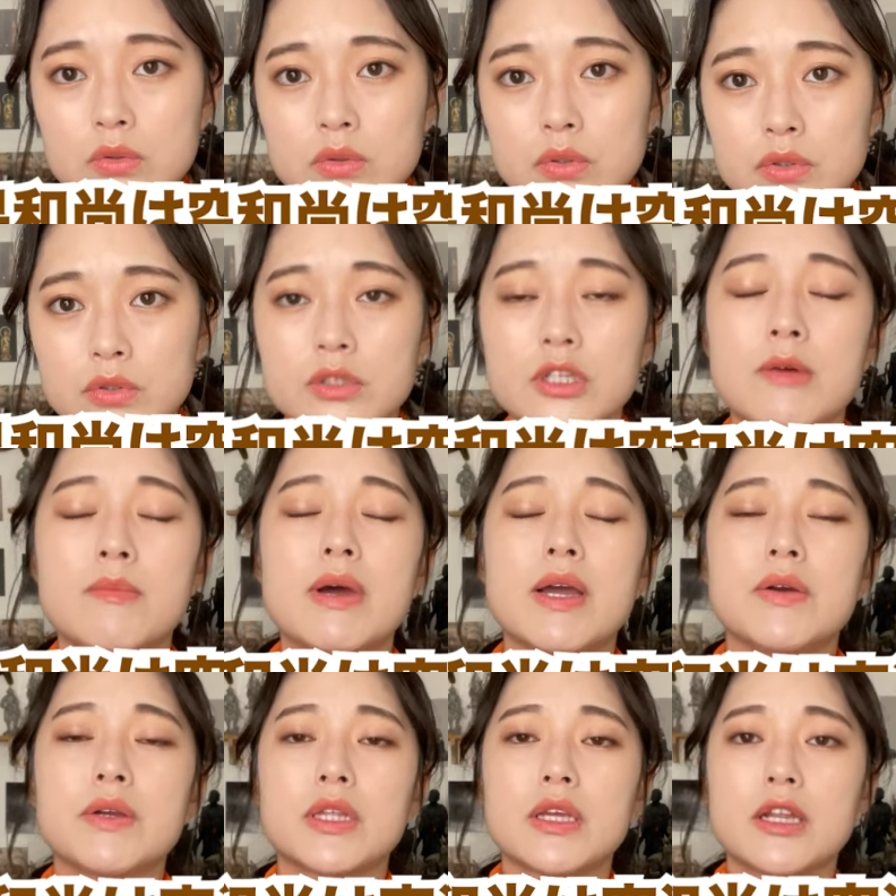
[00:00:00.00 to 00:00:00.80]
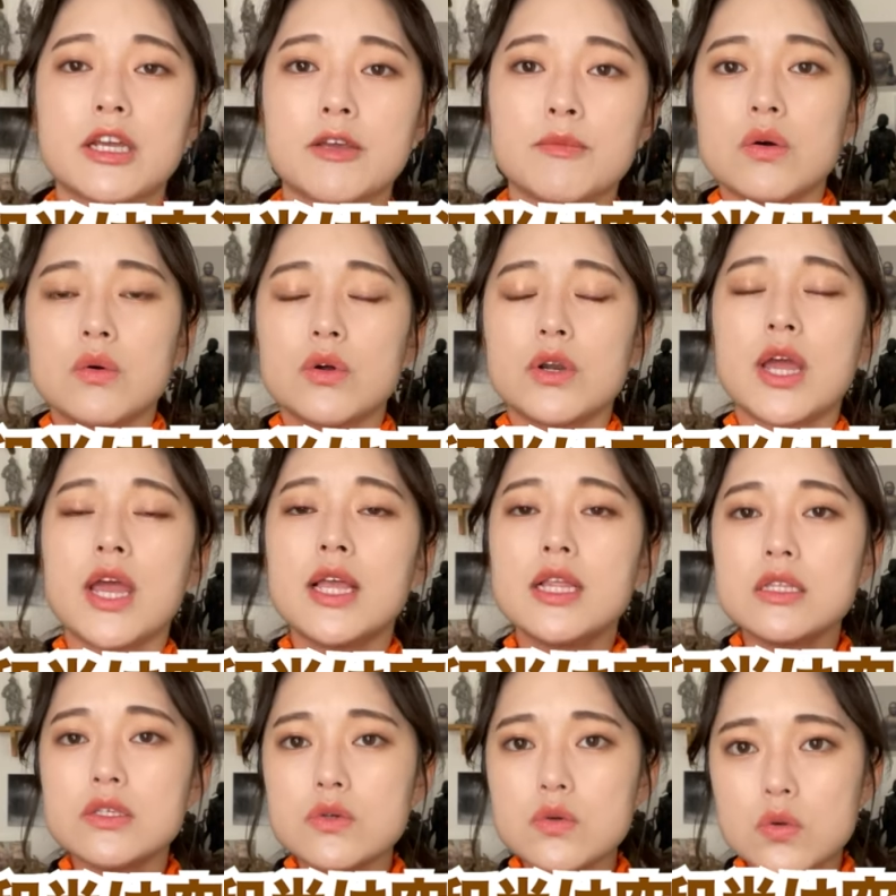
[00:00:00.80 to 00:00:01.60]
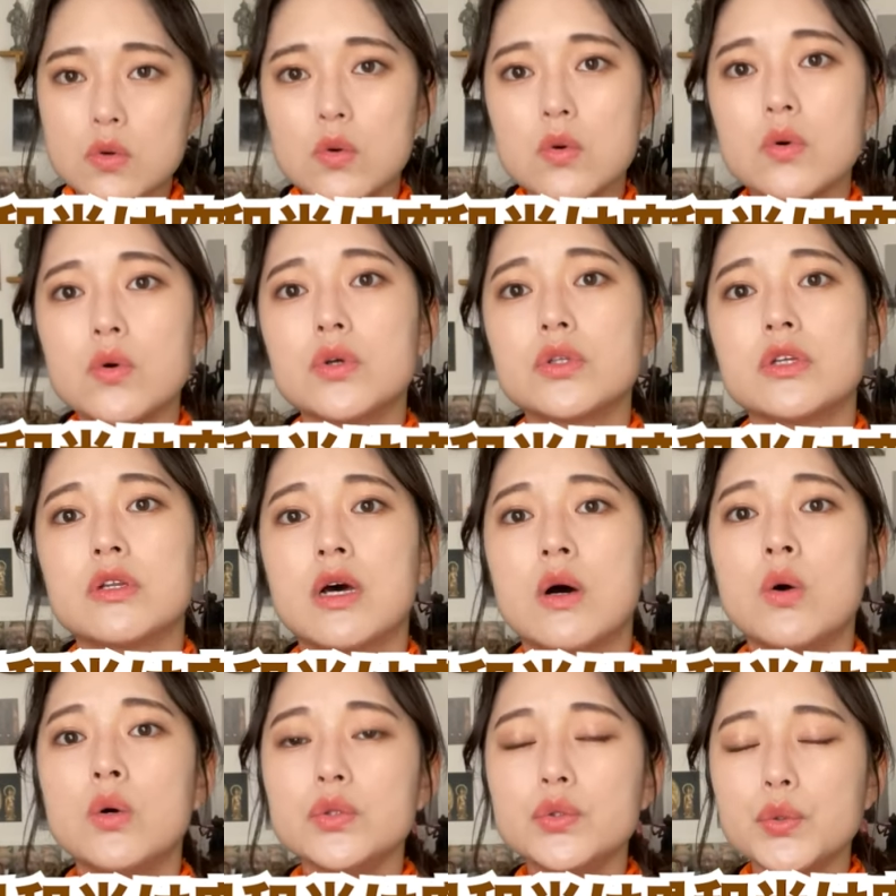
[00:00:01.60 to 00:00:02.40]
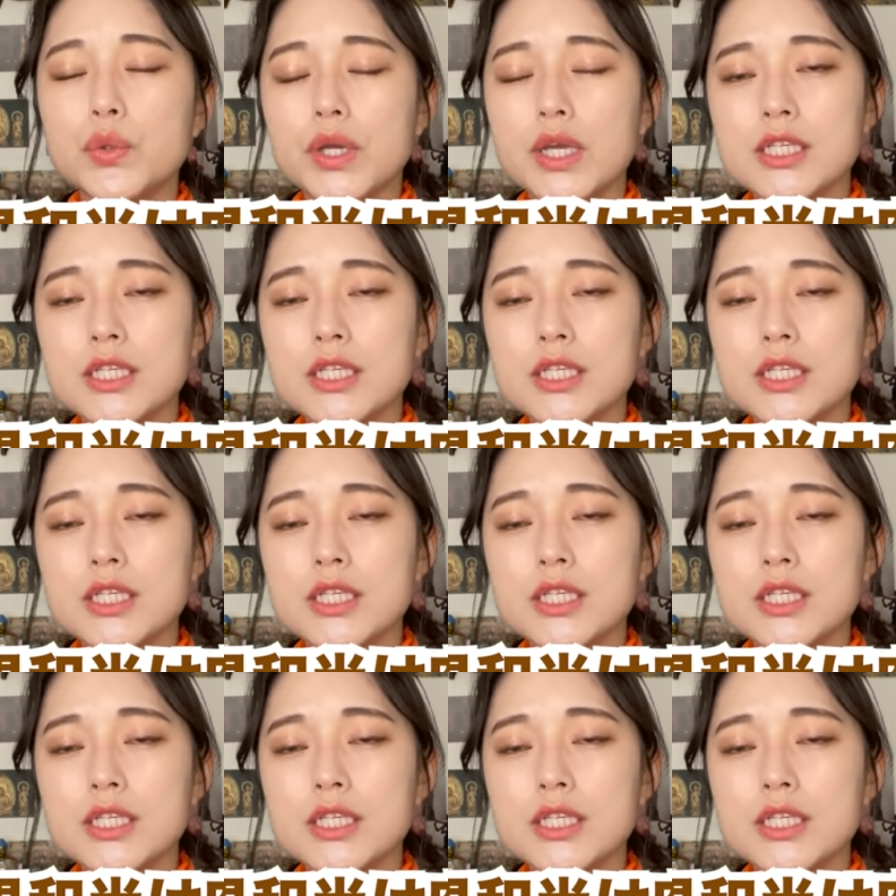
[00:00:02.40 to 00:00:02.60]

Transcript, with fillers: いう名前をいただきますこれ返上混合というのは仏